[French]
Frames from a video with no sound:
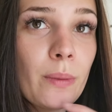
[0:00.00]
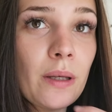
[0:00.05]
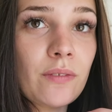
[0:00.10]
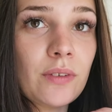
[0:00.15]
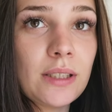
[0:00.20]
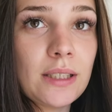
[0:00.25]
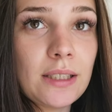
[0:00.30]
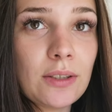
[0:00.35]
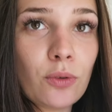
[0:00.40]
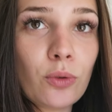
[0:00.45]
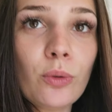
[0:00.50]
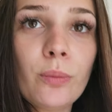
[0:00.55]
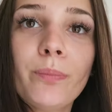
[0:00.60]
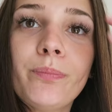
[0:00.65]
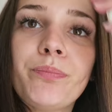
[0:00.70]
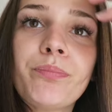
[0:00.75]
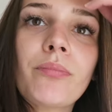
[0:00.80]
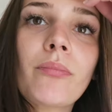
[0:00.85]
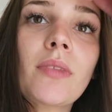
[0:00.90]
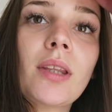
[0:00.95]
ma vidéo
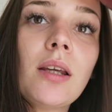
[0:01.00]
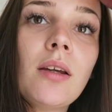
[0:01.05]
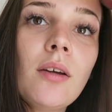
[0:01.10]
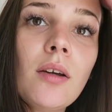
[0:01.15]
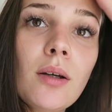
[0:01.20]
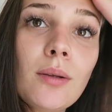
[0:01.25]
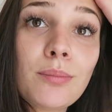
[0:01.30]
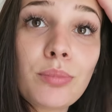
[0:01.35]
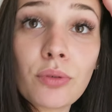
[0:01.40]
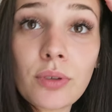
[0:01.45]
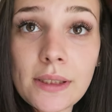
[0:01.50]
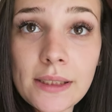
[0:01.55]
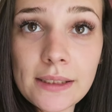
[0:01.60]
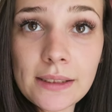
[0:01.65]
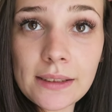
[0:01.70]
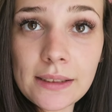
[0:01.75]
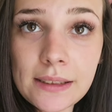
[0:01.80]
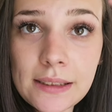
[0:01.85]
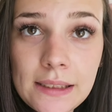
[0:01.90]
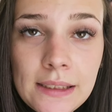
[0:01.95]
pour
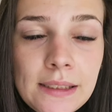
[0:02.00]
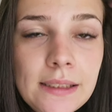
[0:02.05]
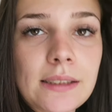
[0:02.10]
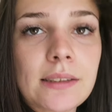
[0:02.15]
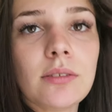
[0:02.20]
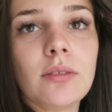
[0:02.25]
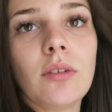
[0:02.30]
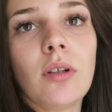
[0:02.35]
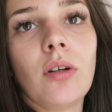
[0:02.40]
Cindy.